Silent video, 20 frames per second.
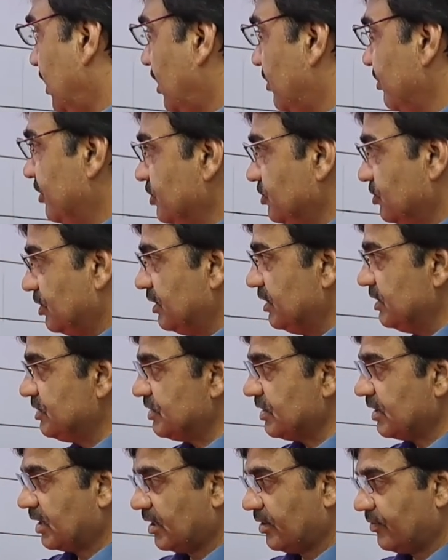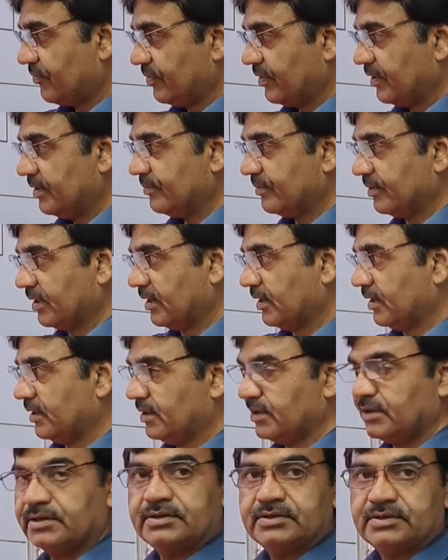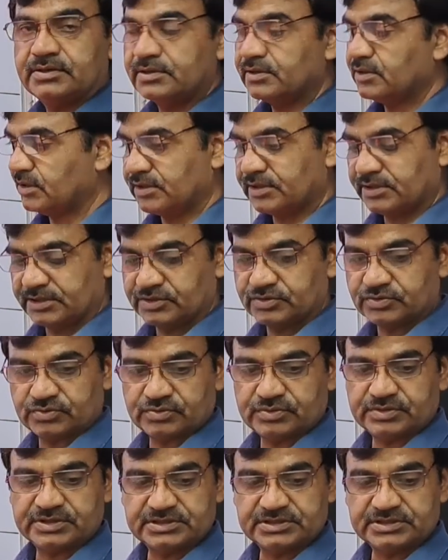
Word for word: हमने जो नीचे कफ नहीं बनाए हैं जो